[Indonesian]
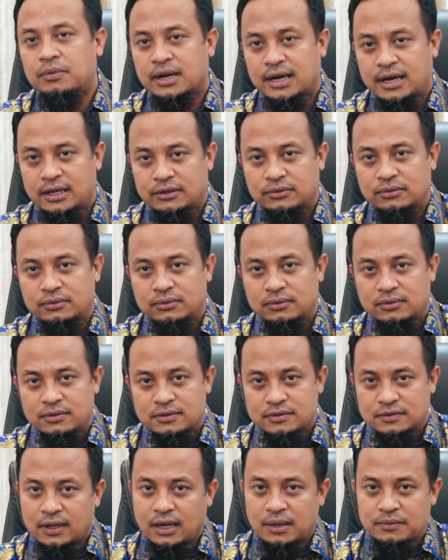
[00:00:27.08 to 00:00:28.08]

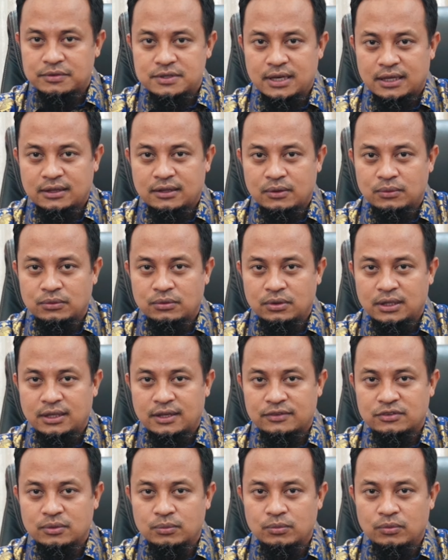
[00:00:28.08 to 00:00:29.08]
wabarakatuh. Salam sejahtera untuk
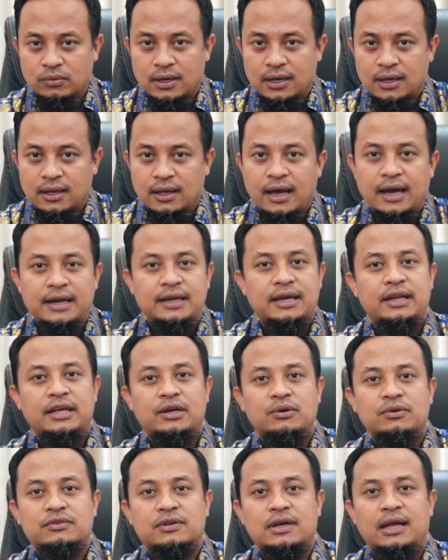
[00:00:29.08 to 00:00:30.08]
kita semua.
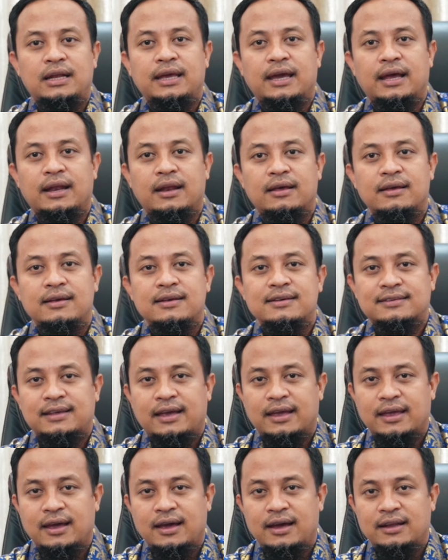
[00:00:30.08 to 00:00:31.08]
Adik-adikku sekalian,
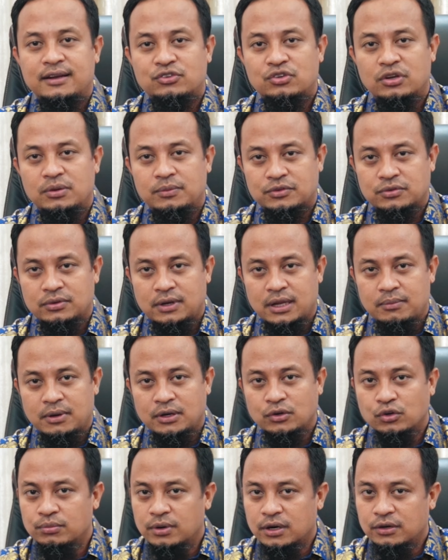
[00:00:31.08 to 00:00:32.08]
saya Andi Sudimas
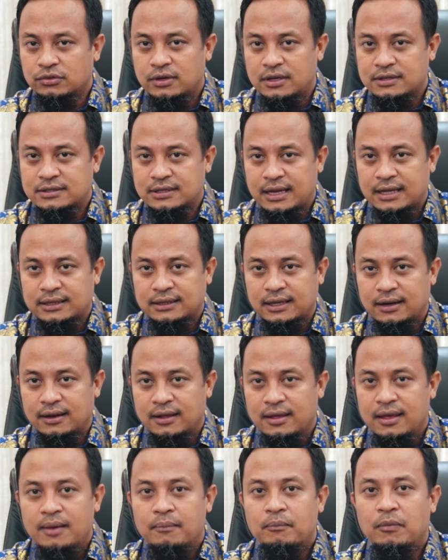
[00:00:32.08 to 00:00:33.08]
Sulaiman, Gubernur Sulawesi
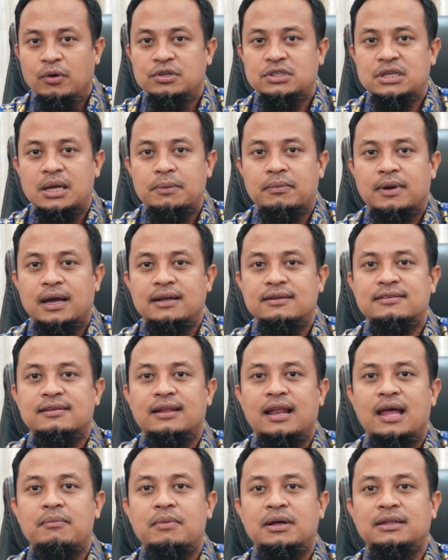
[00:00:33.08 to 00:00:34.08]
Selatan, mengucapkan
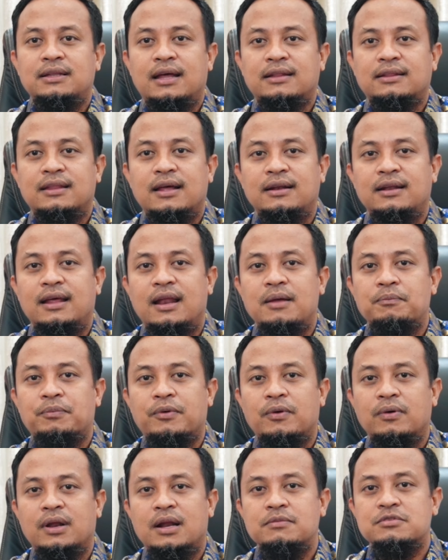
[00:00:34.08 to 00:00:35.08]
selamat datang dalam
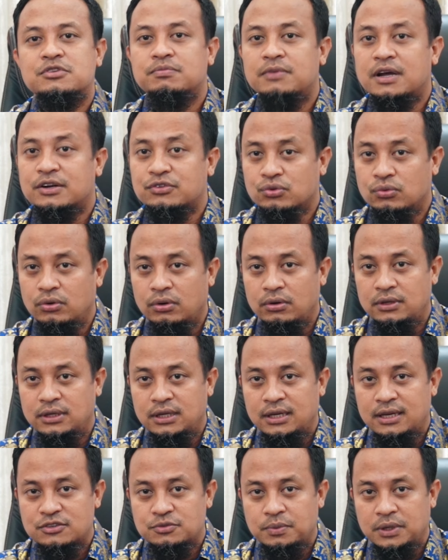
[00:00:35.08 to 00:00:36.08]
program Smart
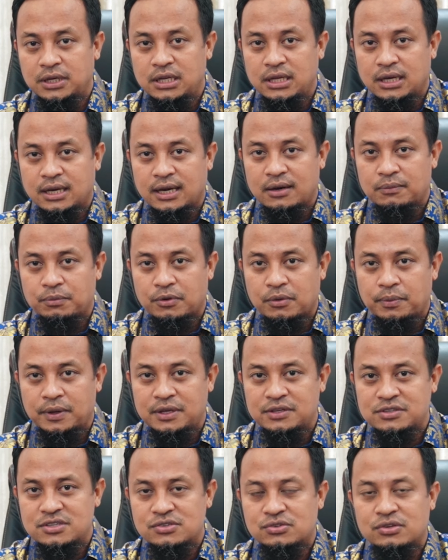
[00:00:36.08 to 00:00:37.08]
School Dinas Pendidikan
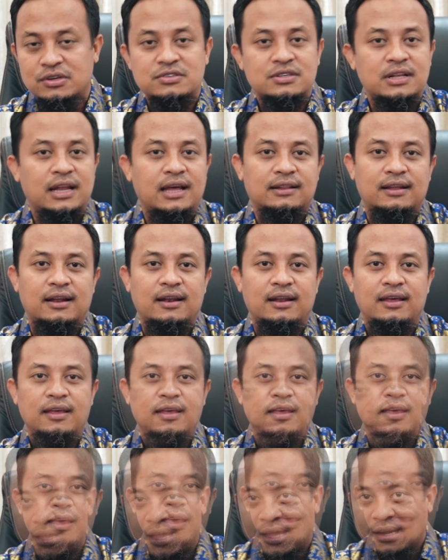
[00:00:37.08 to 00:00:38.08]
Provinsi Sulawesi Selatan.
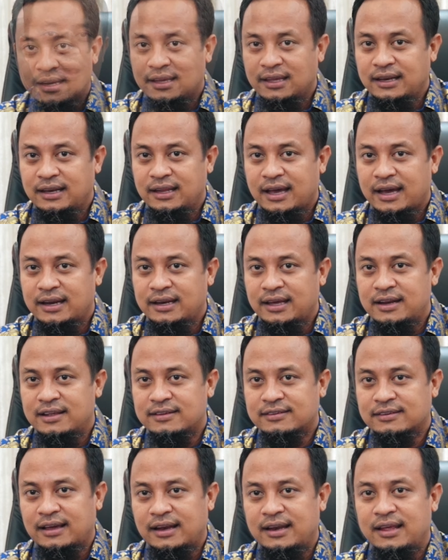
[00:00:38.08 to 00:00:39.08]
Hari ini
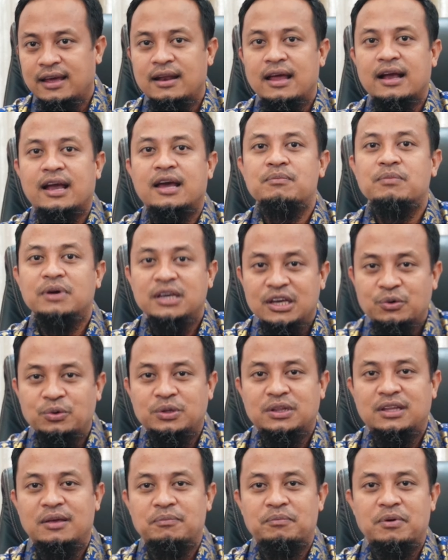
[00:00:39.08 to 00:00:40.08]
adik-adik sekalian akan
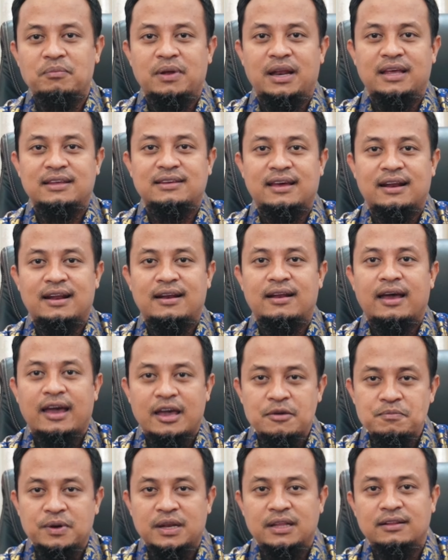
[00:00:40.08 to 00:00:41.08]
mengikuti pembelajaran
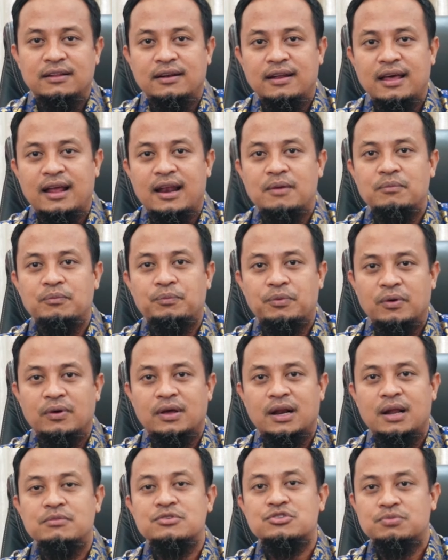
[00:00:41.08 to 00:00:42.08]
hybrid dalam
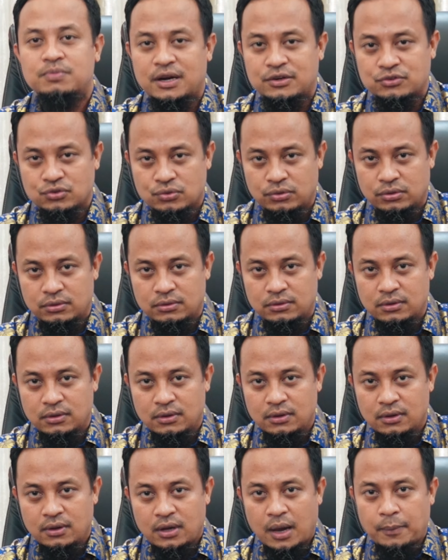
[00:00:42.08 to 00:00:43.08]
program Smart School.
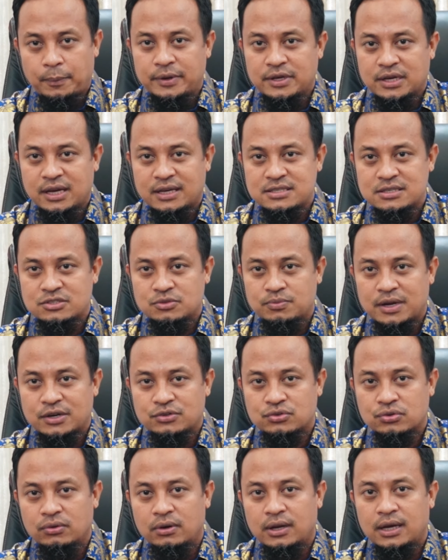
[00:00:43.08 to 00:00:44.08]
Aplikasi
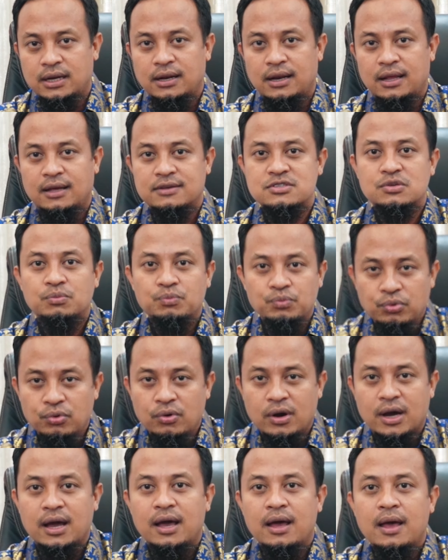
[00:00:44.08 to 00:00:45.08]
Smart School adalah
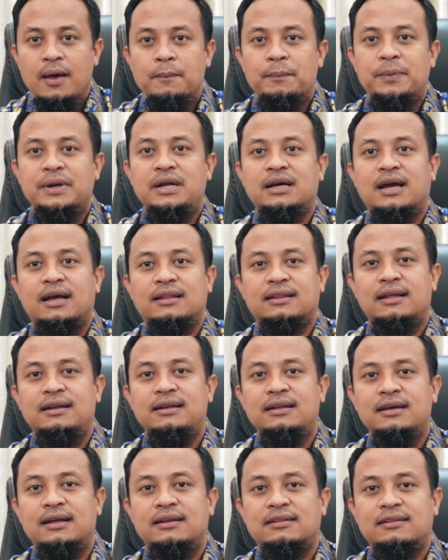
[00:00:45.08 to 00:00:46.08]
sebuah
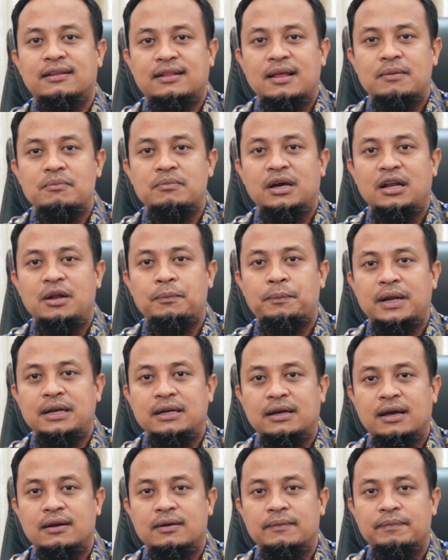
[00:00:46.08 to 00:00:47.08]
pendekatan dengan tetap
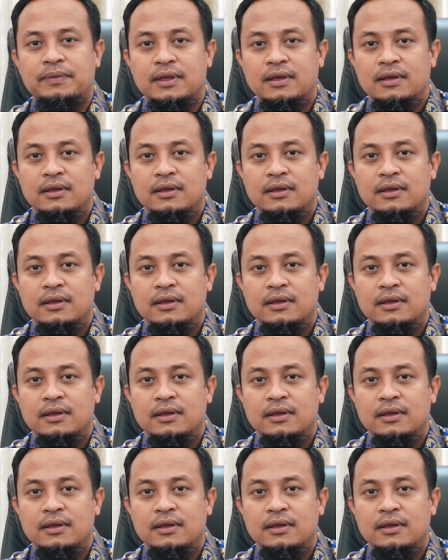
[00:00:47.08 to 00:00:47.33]
mengedepankan